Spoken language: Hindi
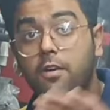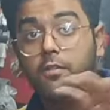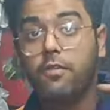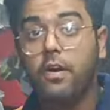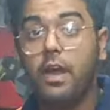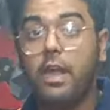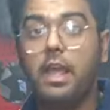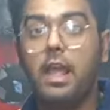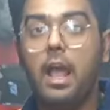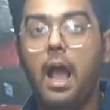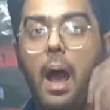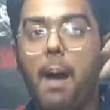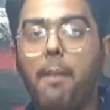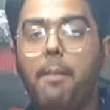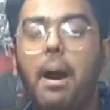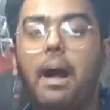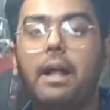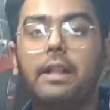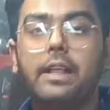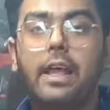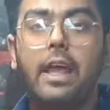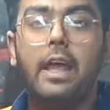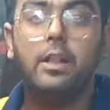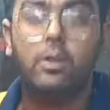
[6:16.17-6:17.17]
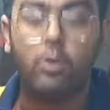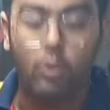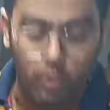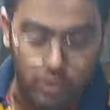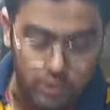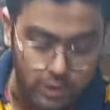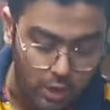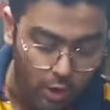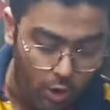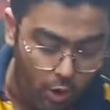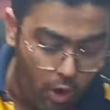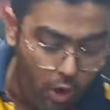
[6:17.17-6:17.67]
वहीं अब आते हैं
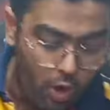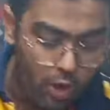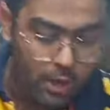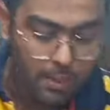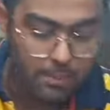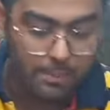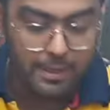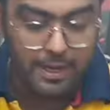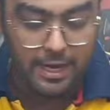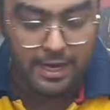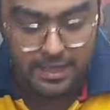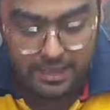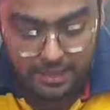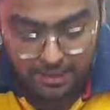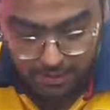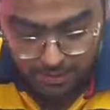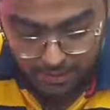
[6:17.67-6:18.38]
थोड़े से और अपग्रेड